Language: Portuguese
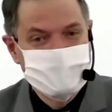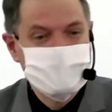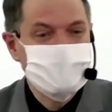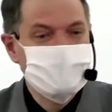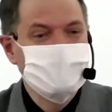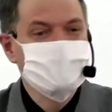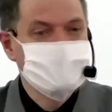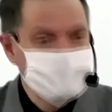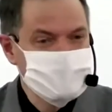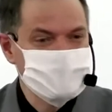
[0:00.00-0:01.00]
que é o
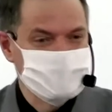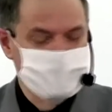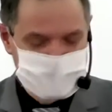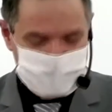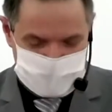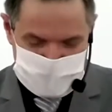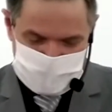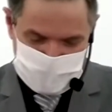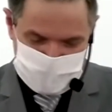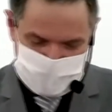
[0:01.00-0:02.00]
contexto,
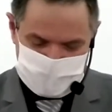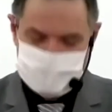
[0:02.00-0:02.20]
principalmente